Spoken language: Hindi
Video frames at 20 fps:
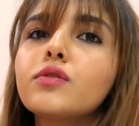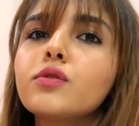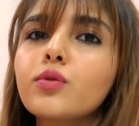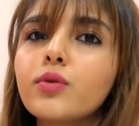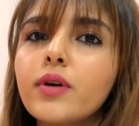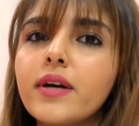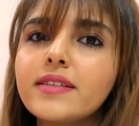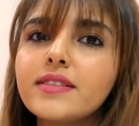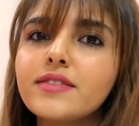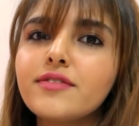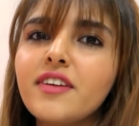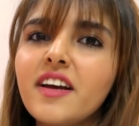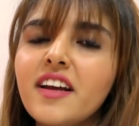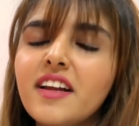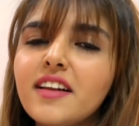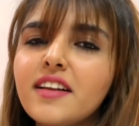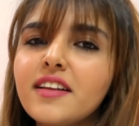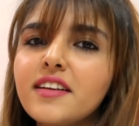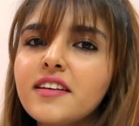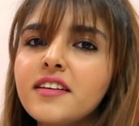सो गाइस
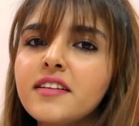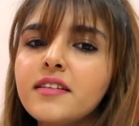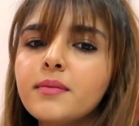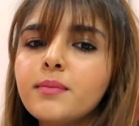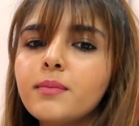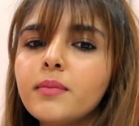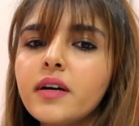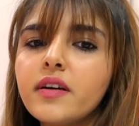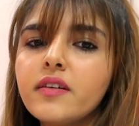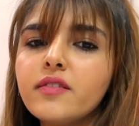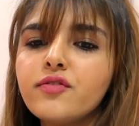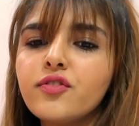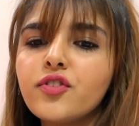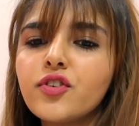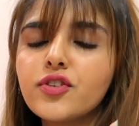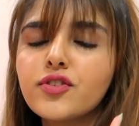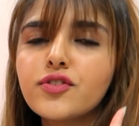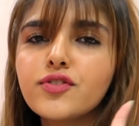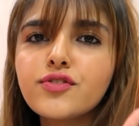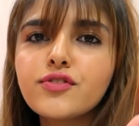फाइनली माय
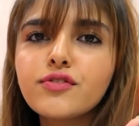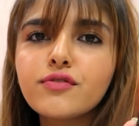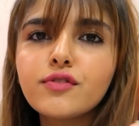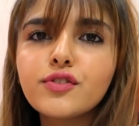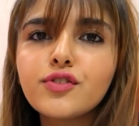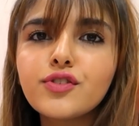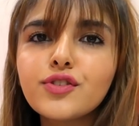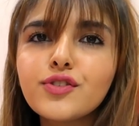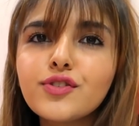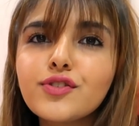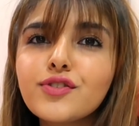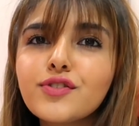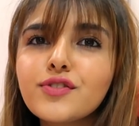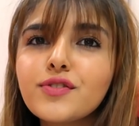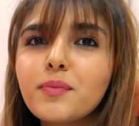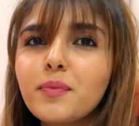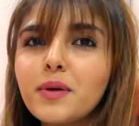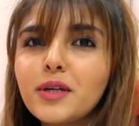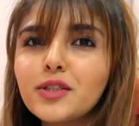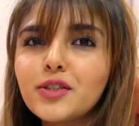फर्स्ट व्हिच इज़
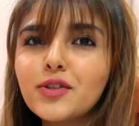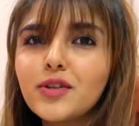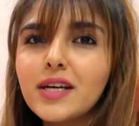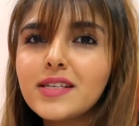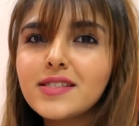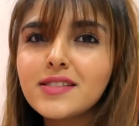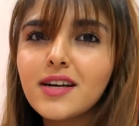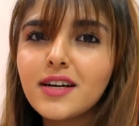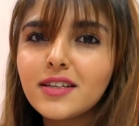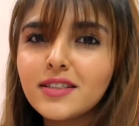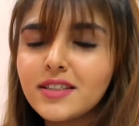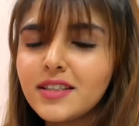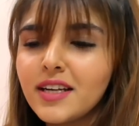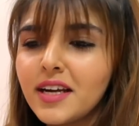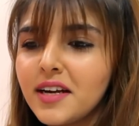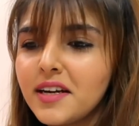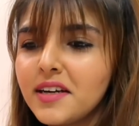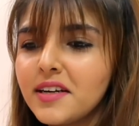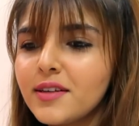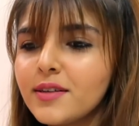द पेडिक्योर हैज स्टार्टेड
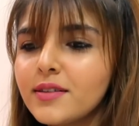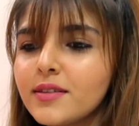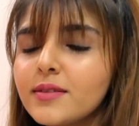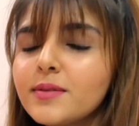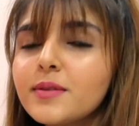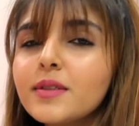एंड